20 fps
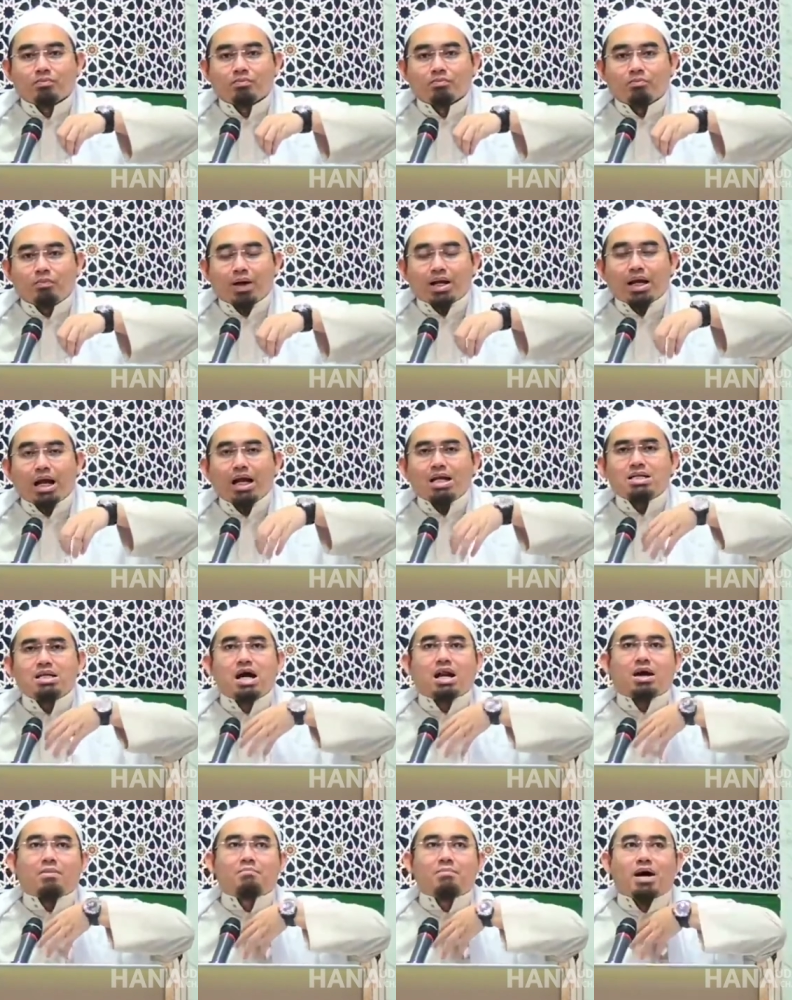Padahal
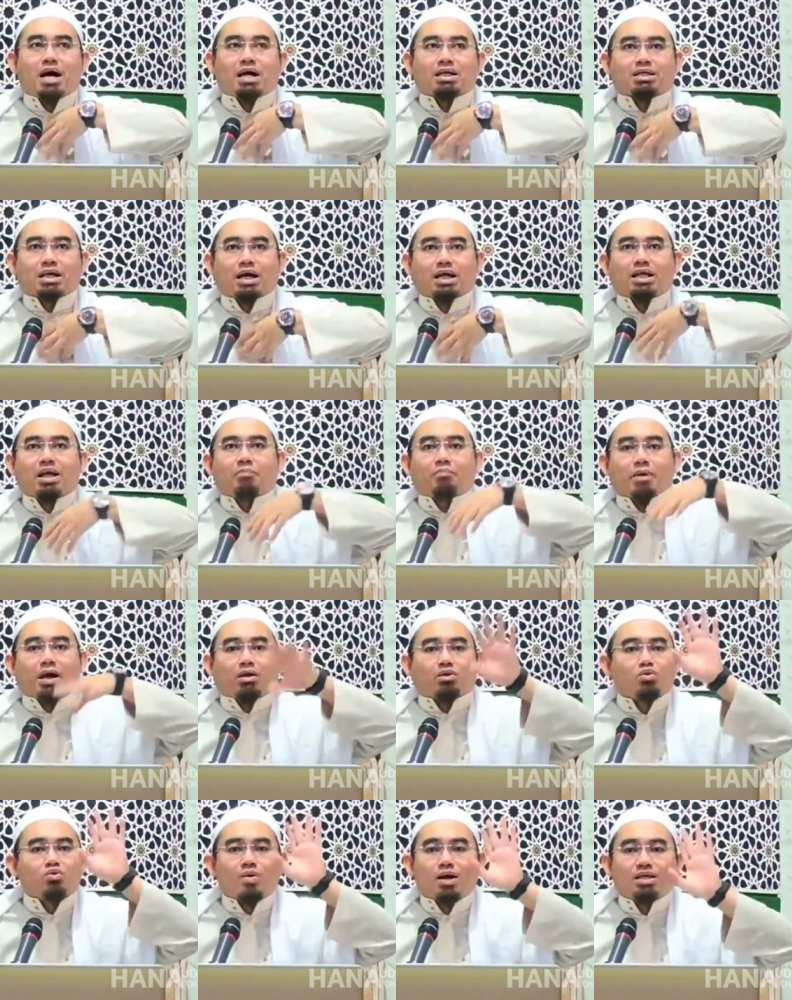dalam bahasa kita
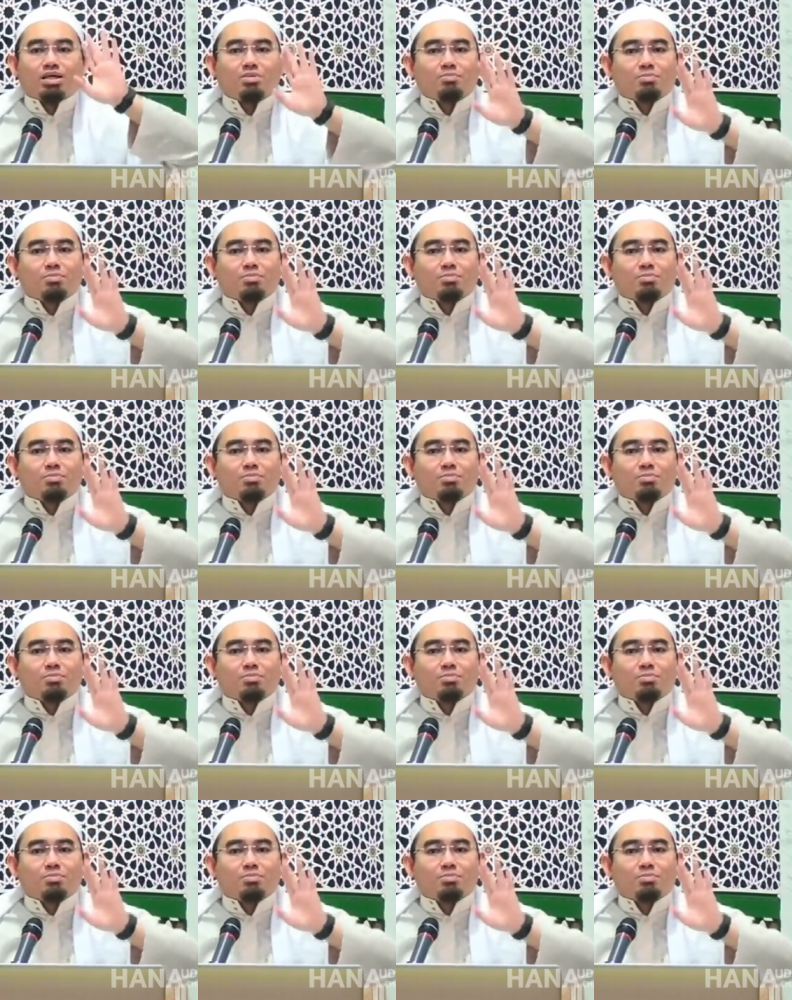fardu wajib